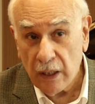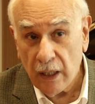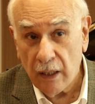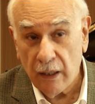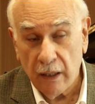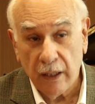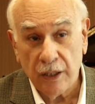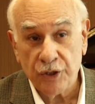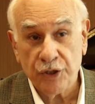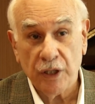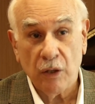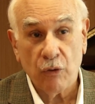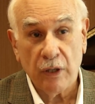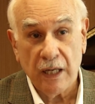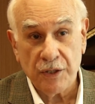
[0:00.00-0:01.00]
dele, ele
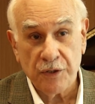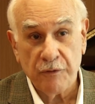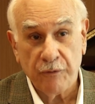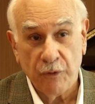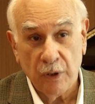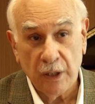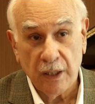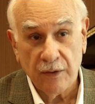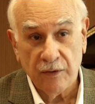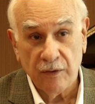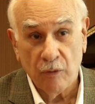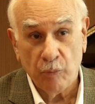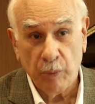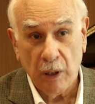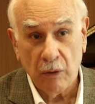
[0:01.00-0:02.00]
regia a Orquestra Sinfônica de
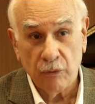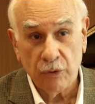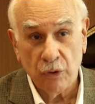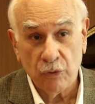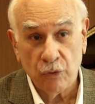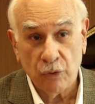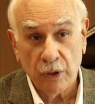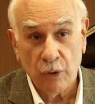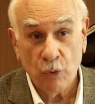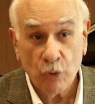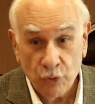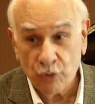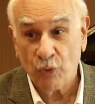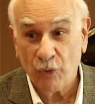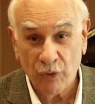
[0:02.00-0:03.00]
São Paulo, então eu toquei
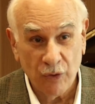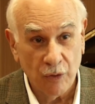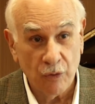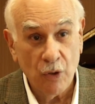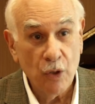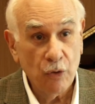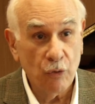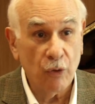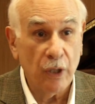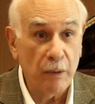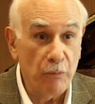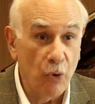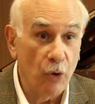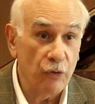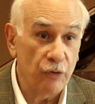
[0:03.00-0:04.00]
outros concertos. Toquei
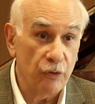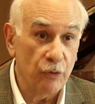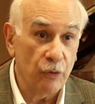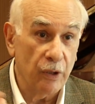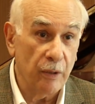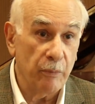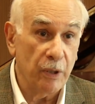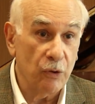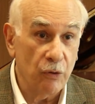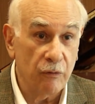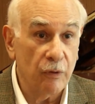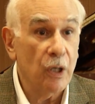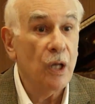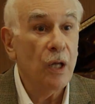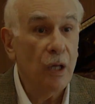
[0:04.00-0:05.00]
Mozart, toquei Beethoven,